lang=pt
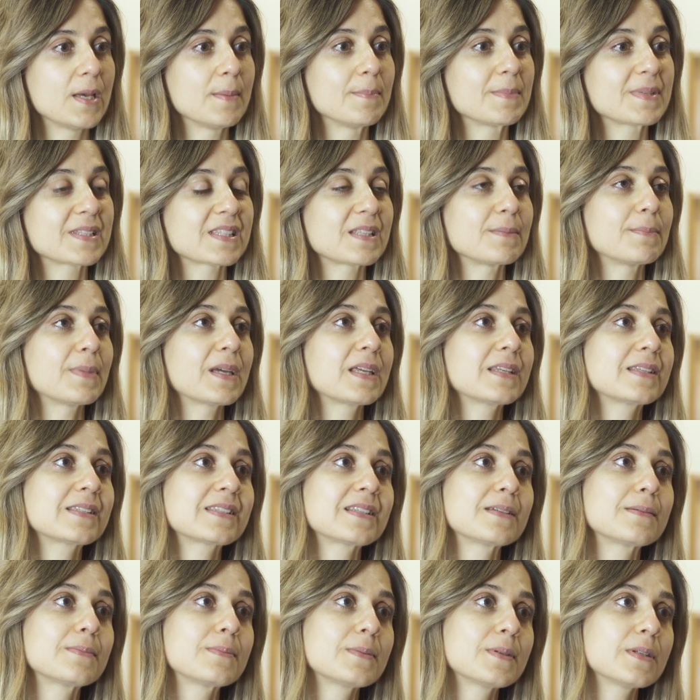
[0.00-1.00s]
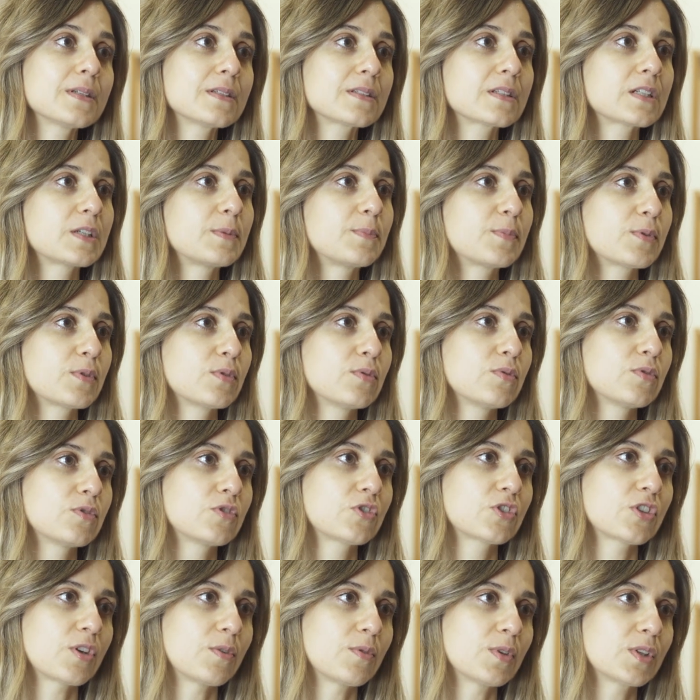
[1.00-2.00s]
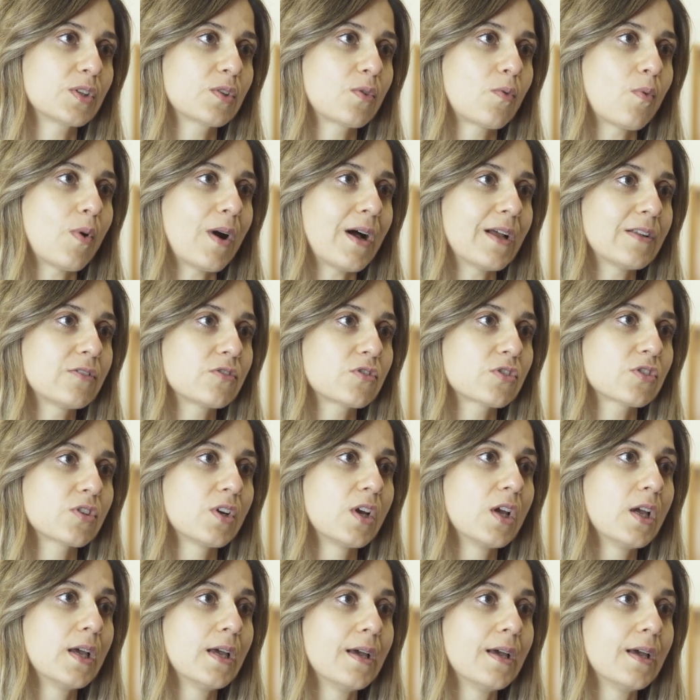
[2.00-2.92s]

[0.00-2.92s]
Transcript: mas também saber que produtos são adequados